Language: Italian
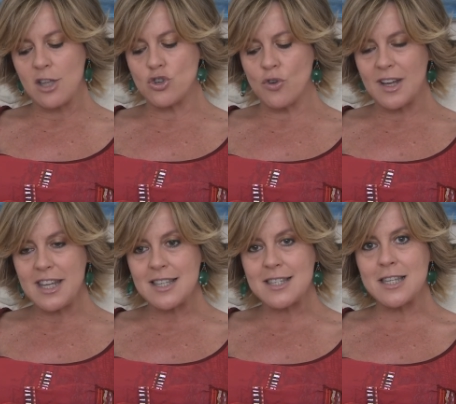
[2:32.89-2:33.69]
i
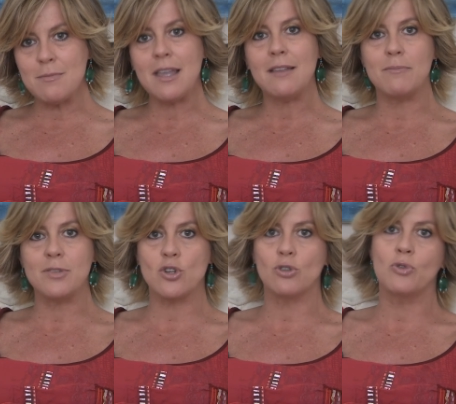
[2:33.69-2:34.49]
giovanissimi
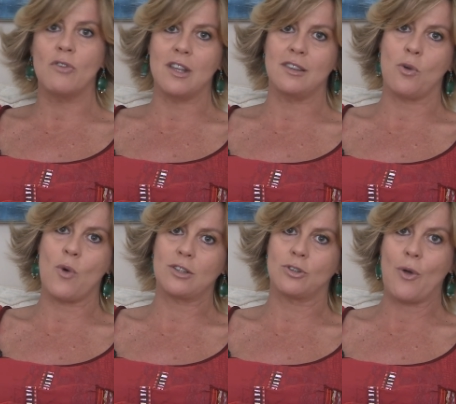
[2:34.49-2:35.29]
sotto i
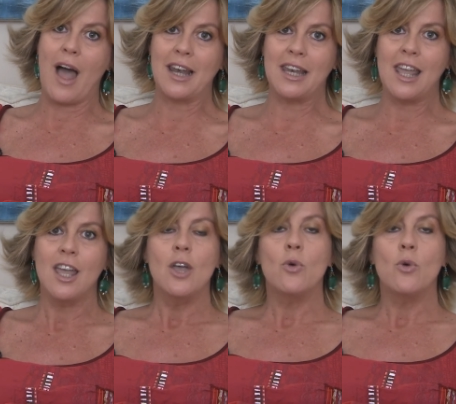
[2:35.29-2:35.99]
24 anni.